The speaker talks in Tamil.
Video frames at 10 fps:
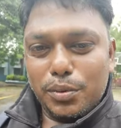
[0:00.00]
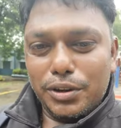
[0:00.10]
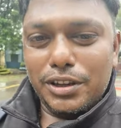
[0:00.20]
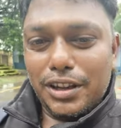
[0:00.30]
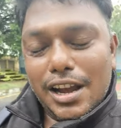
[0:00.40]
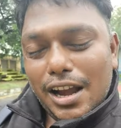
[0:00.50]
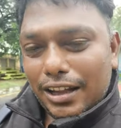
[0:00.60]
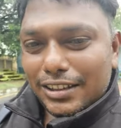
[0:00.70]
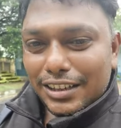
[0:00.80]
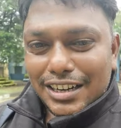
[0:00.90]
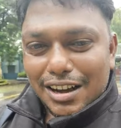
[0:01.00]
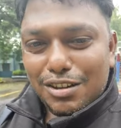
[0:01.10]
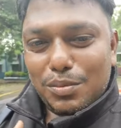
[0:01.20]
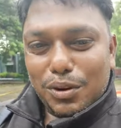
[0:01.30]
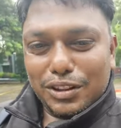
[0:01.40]
போய் அந்த
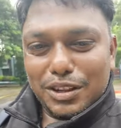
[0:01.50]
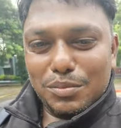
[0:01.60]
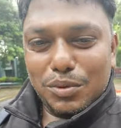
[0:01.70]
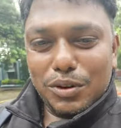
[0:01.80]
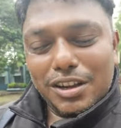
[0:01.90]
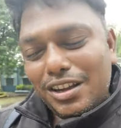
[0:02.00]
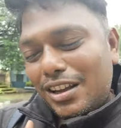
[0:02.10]
ரெண்டாவது பணத்தையும் போய்